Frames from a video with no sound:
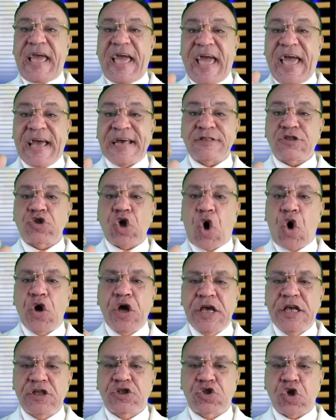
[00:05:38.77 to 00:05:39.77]
Eso
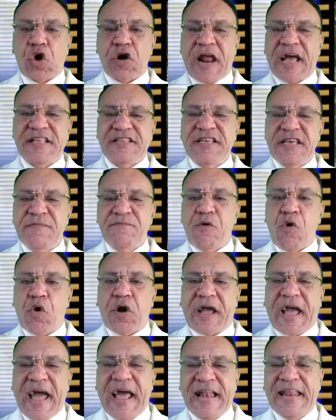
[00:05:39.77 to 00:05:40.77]
hizo Nayib
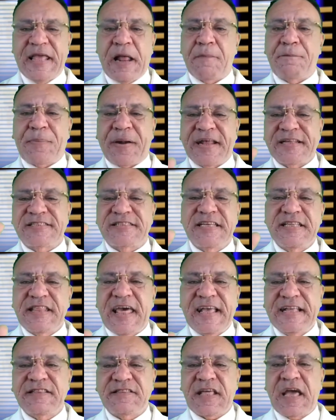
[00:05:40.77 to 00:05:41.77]
Bukele, el
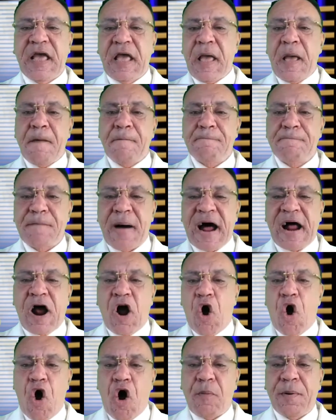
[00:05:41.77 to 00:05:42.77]
presidente más
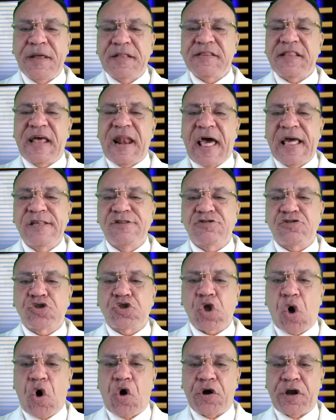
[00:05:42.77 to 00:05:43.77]
joven de la
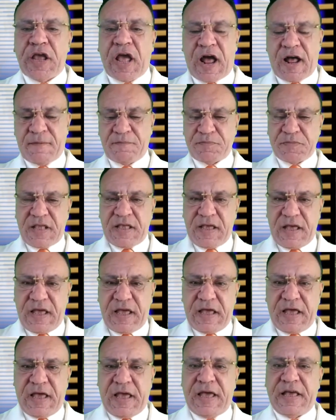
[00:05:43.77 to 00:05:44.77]
historia
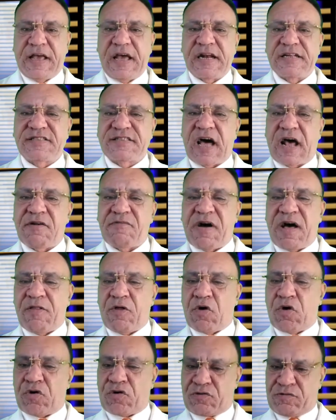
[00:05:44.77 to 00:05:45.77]
en El
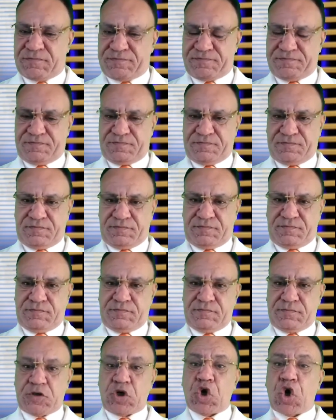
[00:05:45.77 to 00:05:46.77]
Salvador.
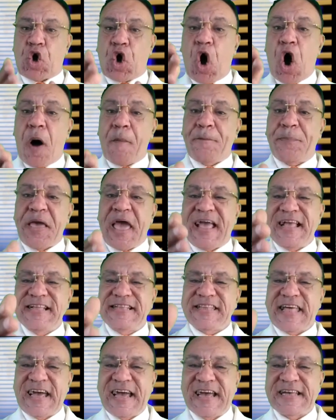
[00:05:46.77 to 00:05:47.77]

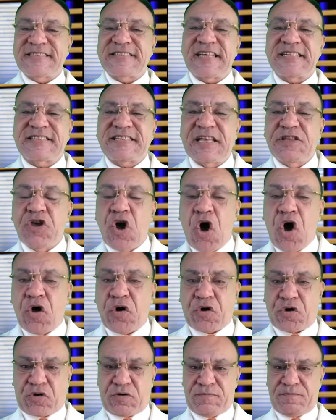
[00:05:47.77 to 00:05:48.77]
Copien de ese
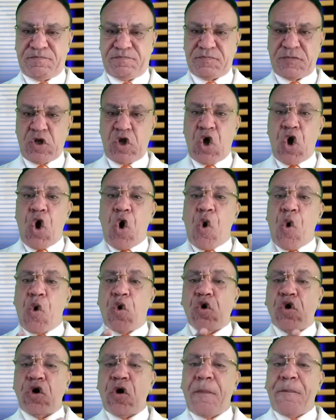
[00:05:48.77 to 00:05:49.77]
señor.
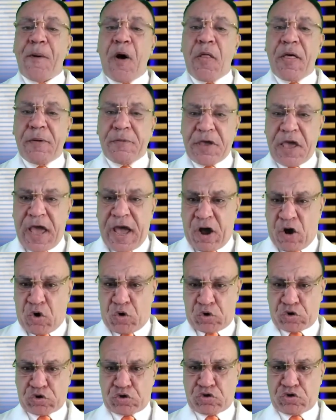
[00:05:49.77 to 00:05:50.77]
Un grupo de
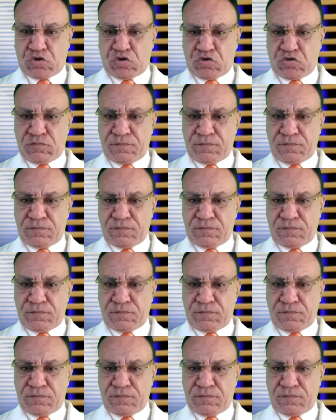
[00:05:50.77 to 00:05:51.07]
viejos.